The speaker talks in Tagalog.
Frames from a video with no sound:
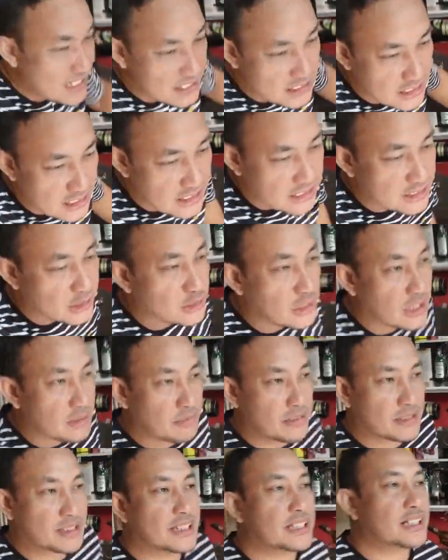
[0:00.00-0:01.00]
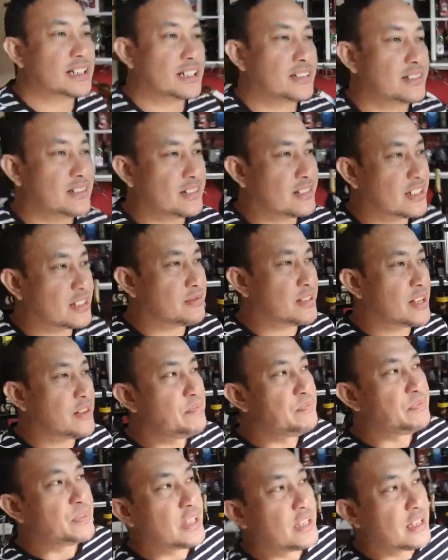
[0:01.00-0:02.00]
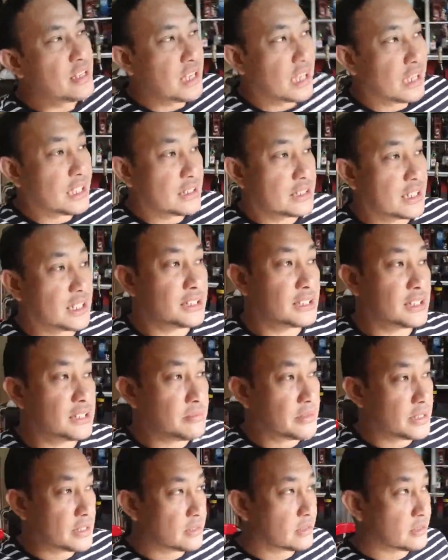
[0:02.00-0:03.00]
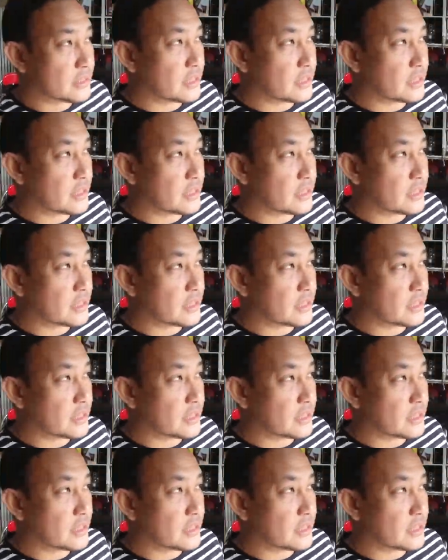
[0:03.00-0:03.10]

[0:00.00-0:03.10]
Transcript: ang ganda ng lugar, masira yung lugar ba? Ang ganda ganyan ng mga